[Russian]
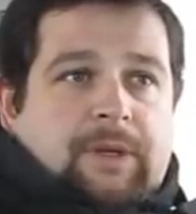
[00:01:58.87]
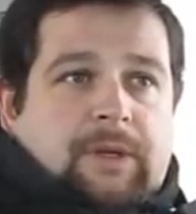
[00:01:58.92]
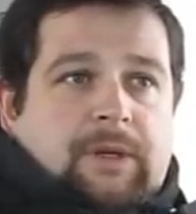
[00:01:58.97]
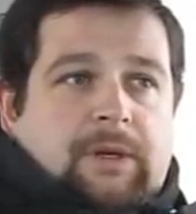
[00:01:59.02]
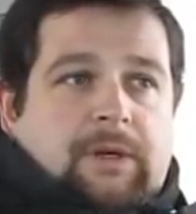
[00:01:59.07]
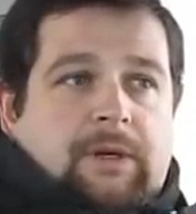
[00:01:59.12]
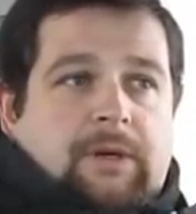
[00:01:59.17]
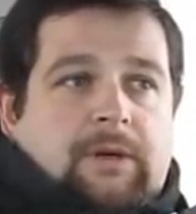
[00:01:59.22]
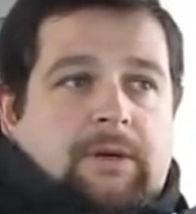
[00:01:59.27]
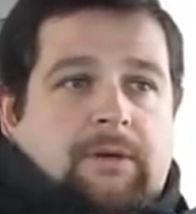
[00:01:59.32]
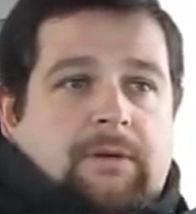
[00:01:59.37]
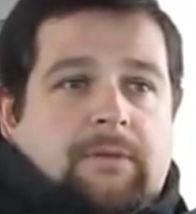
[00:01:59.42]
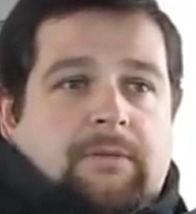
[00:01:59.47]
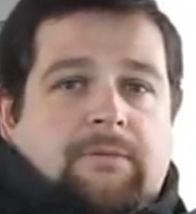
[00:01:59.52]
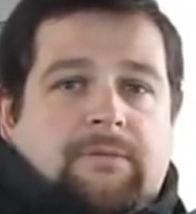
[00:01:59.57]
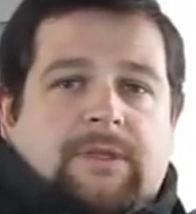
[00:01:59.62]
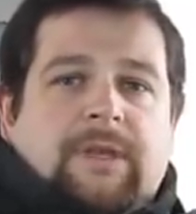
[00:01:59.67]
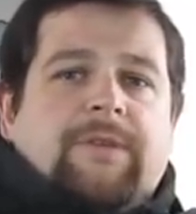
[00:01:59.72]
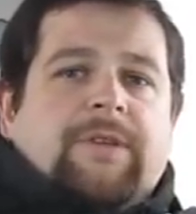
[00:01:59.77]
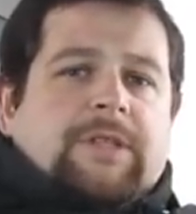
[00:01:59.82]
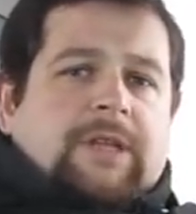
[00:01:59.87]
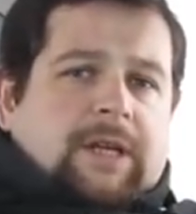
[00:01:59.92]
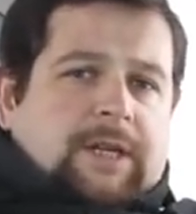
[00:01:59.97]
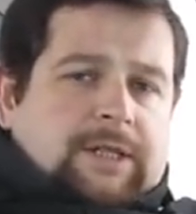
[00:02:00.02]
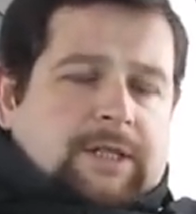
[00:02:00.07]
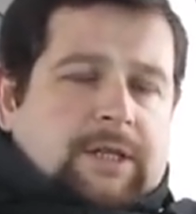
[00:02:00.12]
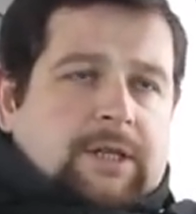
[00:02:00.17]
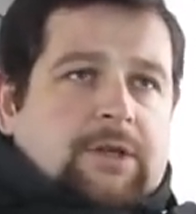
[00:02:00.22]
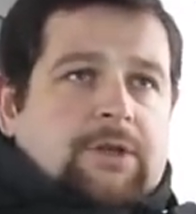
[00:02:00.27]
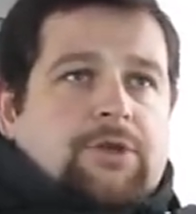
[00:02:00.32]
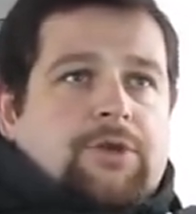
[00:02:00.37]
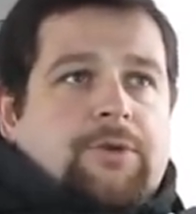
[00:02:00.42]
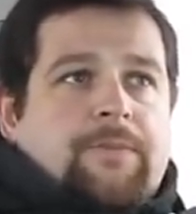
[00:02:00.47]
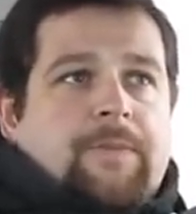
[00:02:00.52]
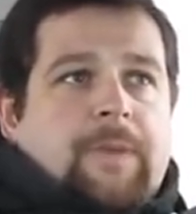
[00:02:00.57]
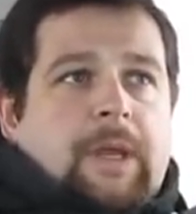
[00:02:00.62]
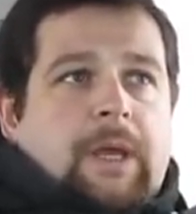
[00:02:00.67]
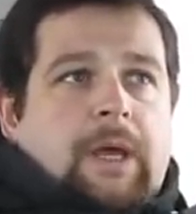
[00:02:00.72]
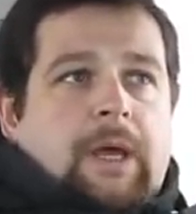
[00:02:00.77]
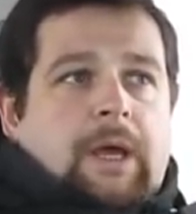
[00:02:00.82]
Э, в Советской России еще,
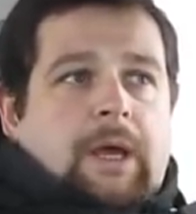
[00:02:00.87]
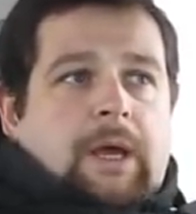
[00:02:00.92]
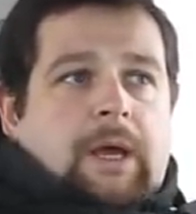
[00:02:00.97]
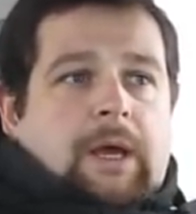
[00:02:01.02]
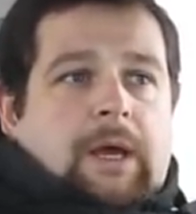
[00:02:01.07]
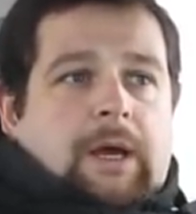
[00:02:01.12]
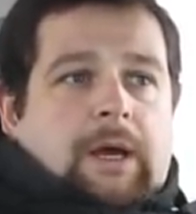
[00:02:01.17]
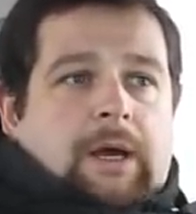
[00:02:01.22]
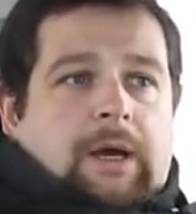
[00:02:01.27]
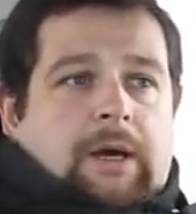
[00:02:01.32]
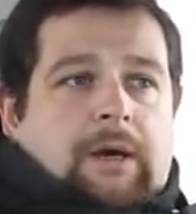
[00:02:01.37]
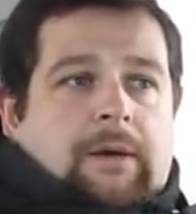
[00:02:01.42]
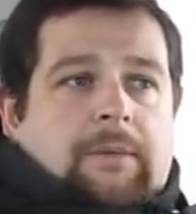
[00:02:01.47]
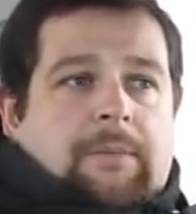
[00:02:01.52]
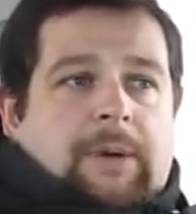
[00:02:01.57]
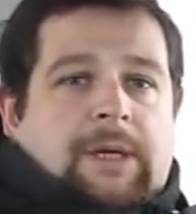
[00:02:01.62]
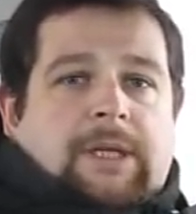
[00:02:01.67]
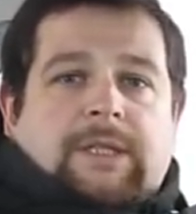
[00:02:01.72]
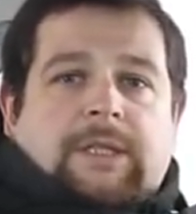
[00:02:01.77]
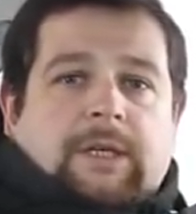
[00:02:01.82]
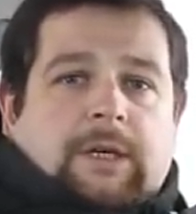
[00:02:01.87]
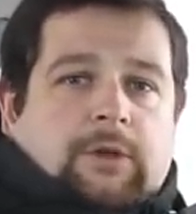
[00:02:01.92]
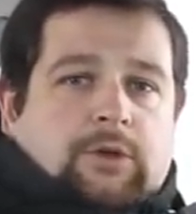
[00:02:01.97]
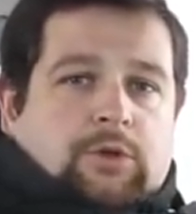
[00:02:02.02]
э, политика